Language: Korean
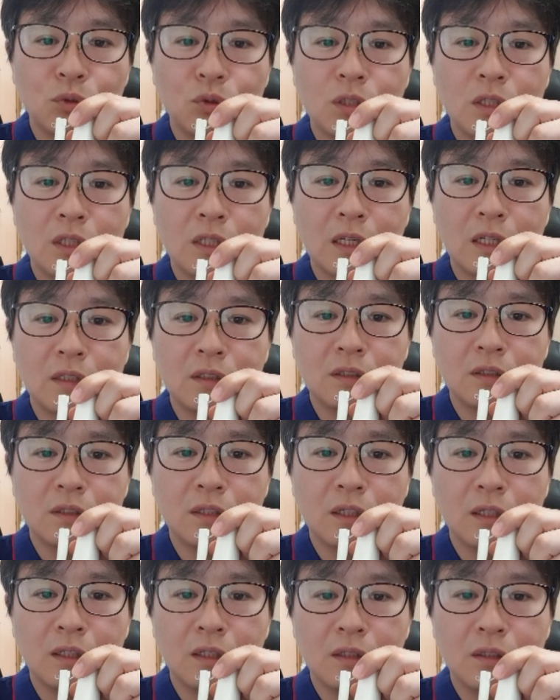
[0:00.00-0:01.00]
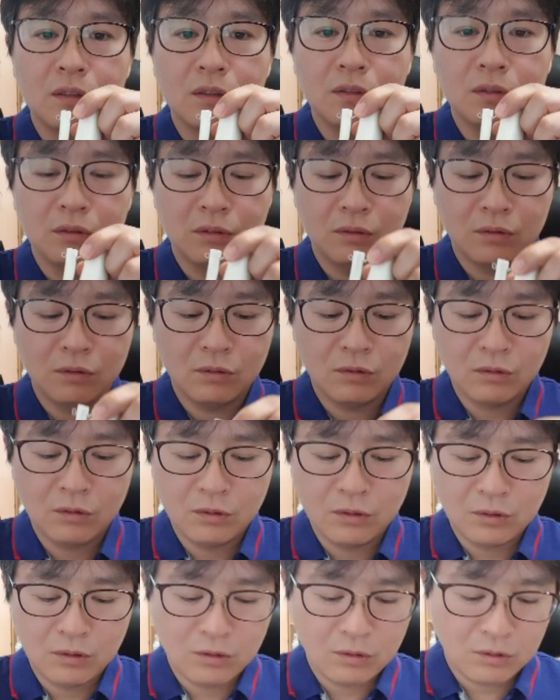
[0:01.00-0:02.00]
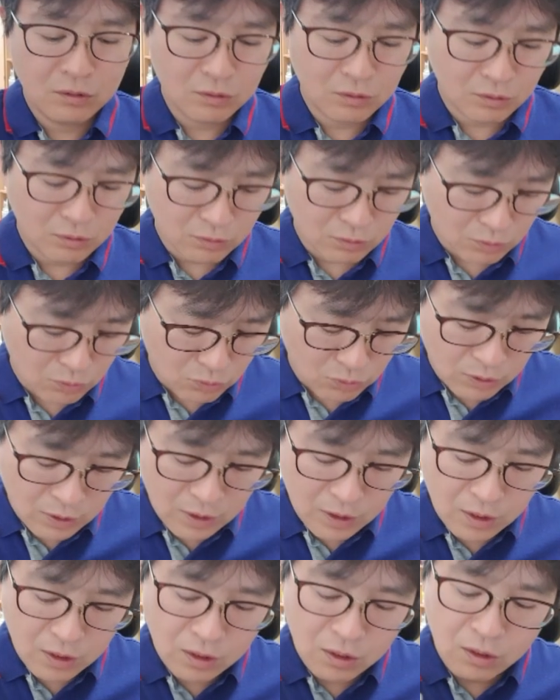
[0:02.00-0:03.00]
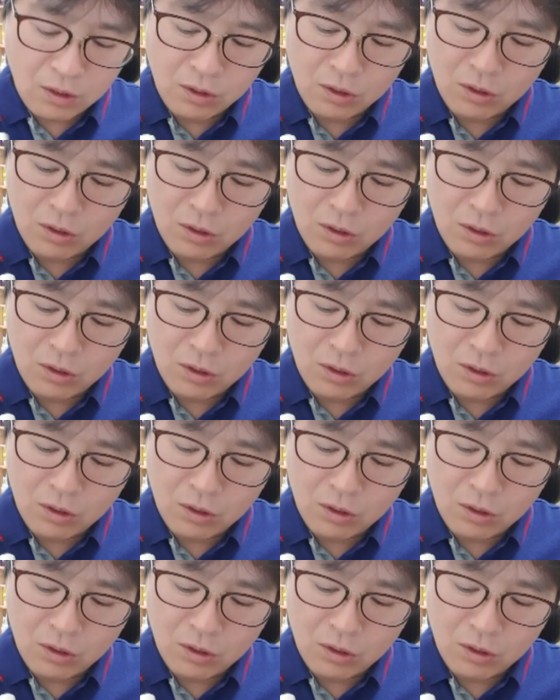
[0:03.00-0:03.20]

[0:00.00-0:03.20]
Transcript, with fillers: 모델이 다른 거예요 그리고 요게